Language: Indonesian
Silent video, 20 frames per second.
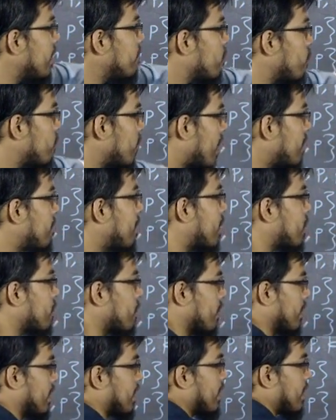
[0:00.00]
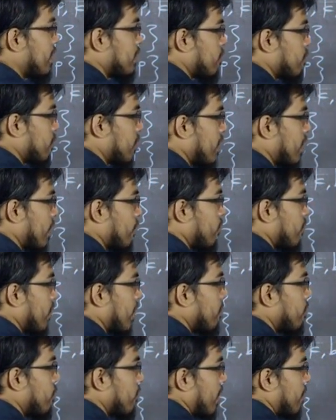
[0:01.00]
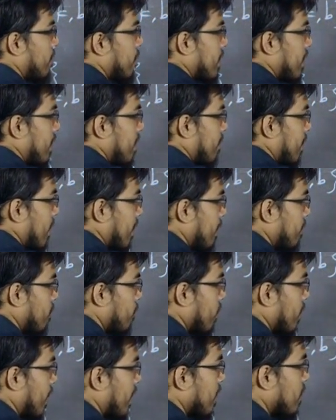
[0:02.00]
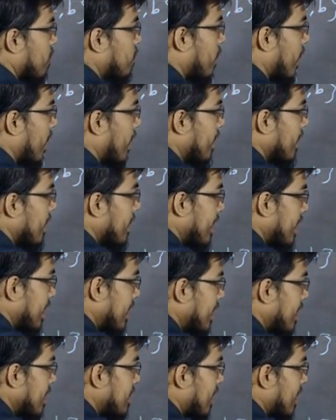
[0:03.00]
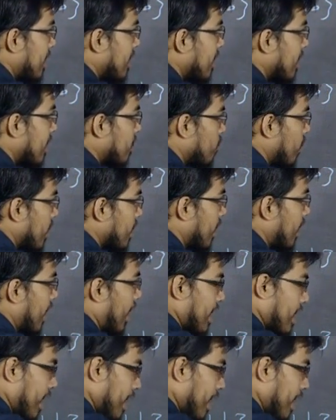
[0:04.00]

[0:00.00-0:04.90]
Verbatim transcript: himpunan baru. Ini kita punya himpunan pertama, himpunan kedua. Irisan dari keduanya